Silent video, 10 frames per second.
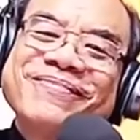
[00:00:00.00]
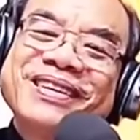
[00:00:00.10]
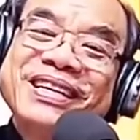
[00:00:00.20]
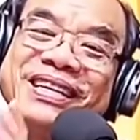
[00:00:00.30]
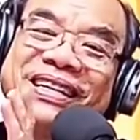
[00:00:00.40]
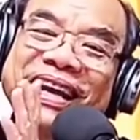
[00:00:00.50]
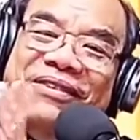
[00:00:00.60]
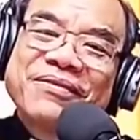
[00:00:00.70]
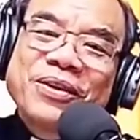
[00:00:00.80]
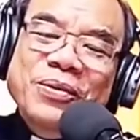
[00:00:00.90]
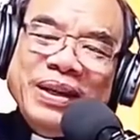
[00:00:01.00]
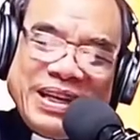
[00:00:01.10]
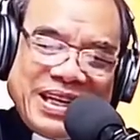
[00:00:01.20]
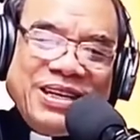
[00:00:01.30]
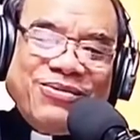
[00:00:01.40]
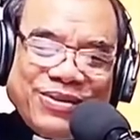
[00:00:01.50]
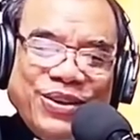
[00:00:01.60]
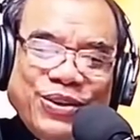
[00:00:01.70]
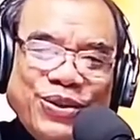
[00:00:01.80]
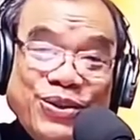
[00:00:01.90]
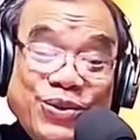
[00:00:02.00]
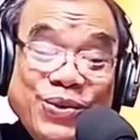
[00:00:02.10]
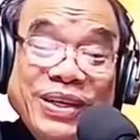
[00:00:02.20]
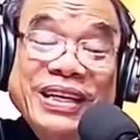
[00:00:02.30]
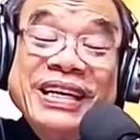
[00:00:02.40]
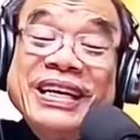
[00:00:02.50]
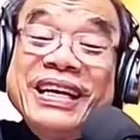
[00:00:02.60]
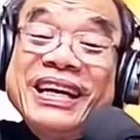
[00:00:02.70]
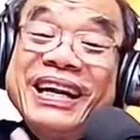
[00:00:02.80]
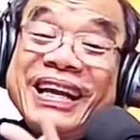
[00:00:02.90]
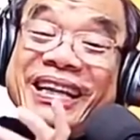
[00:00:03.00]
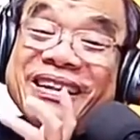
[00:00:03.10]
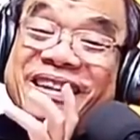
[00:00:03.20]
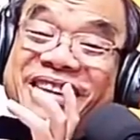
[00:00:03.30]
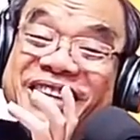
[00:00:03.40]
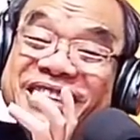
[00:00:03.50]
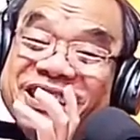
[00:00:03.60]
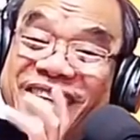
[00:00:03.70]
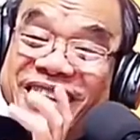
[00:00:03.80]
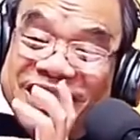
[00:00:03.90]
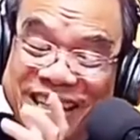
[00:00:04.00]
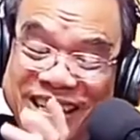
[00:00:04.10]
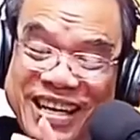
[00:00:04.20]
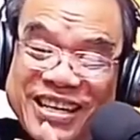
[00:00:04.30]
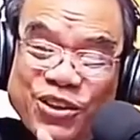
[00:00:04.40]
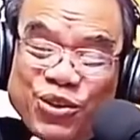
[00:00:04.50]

Tín thác vào quyền năng lọc thương xót Chúa là tin chắc chắn rằng